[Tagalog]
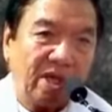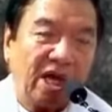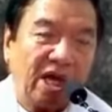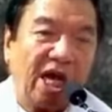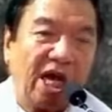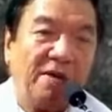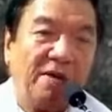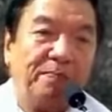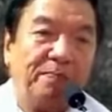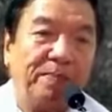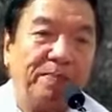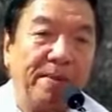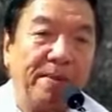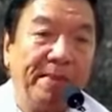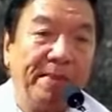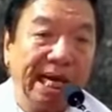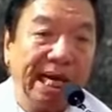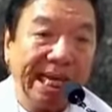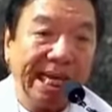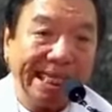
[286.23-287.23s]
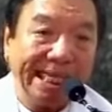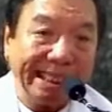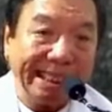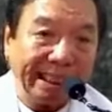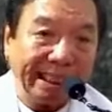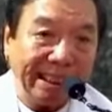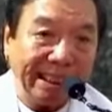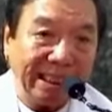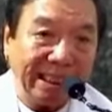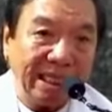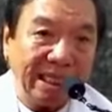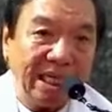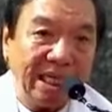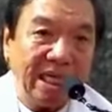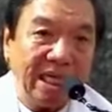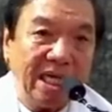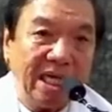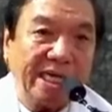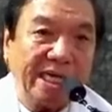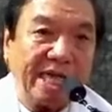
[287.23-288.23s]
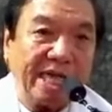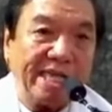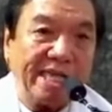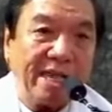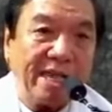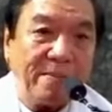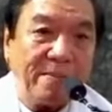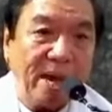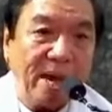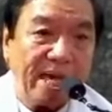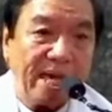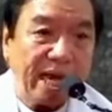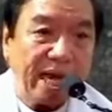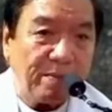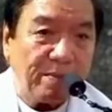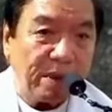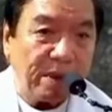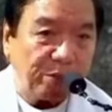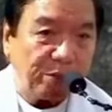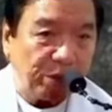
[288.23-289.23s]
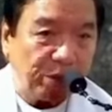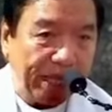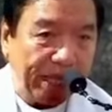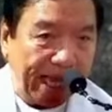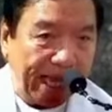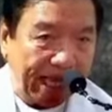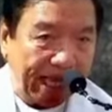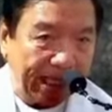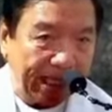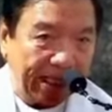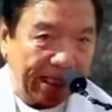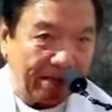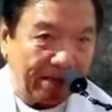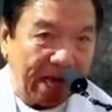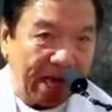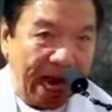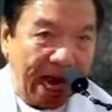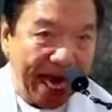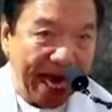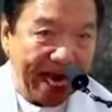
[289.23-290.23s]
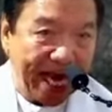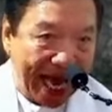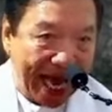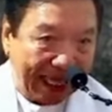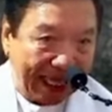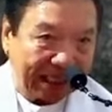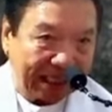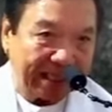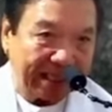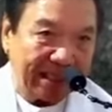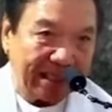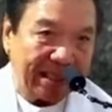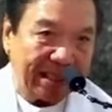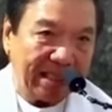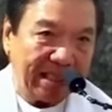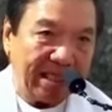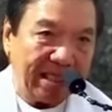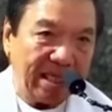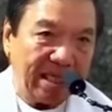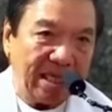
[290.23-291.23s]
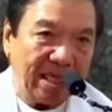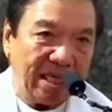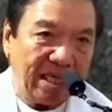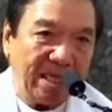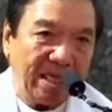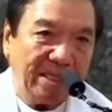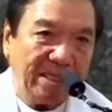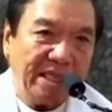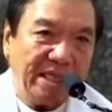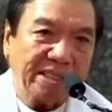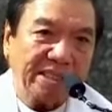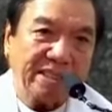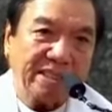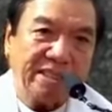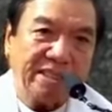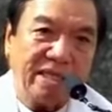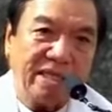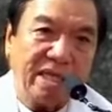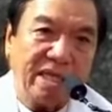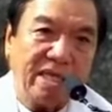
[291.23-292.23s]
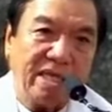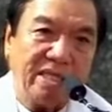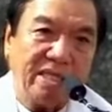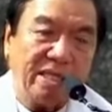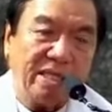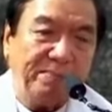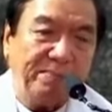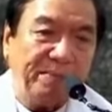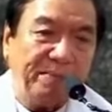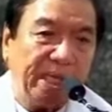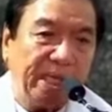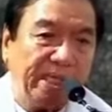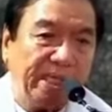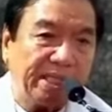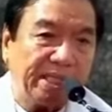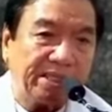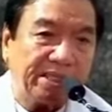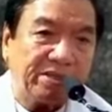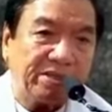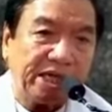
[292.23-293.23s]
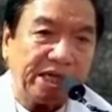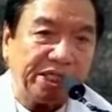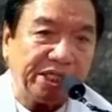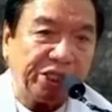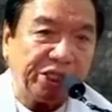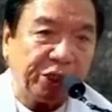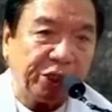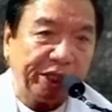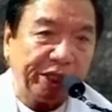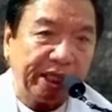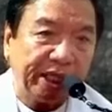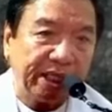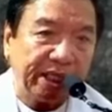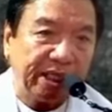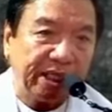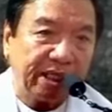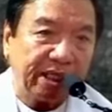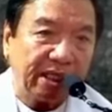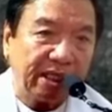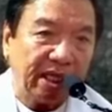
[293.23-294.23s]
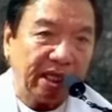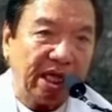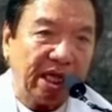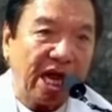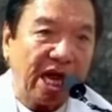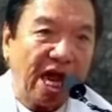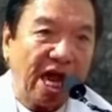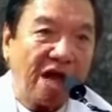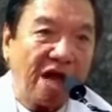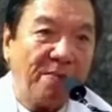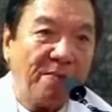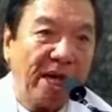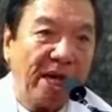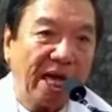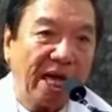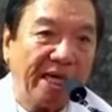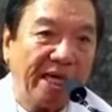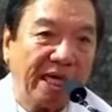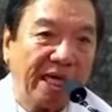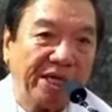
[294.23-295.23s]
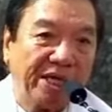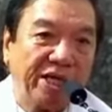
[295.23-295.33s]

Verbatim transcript: Ang pamilya kayamanan man pud na mga anak. That's the the biggest treasure ang mga anak.